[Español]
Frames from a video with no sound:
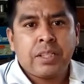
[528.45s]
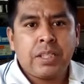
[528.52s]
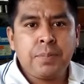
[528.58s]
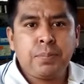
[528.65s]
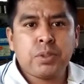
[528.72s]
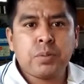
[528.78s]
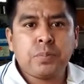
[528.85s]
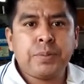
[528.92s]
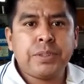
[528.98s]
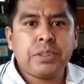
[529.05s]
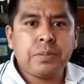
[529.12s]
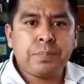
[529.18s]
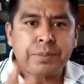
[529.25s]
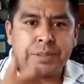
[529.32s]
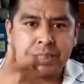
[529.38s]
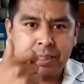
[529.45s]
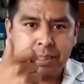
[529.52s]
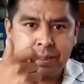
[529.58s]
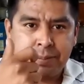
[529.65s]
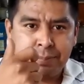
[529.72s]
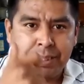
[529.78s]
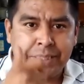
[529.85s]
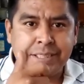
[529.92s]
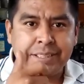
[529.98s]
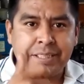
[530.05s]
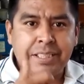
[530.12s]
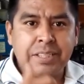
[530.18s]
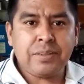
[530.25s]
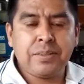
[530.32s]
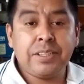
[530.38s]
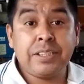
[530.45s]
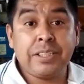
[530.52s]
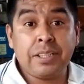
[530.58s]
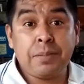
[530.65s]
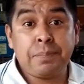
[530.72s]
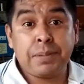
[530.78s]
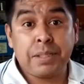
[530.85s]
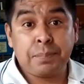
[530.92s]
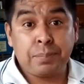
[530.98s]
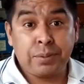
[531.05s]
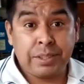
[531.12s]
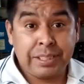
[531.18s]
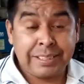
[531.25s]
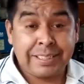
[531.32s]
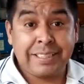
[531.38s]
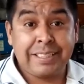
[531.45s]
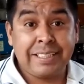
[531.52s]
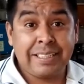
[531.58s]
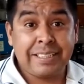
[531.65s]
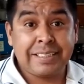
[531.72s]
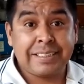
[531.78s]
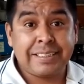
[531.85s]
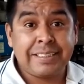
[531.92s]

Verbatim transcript: y por supuesto pues que vaya saliendo el dinero para poder adquirirlas.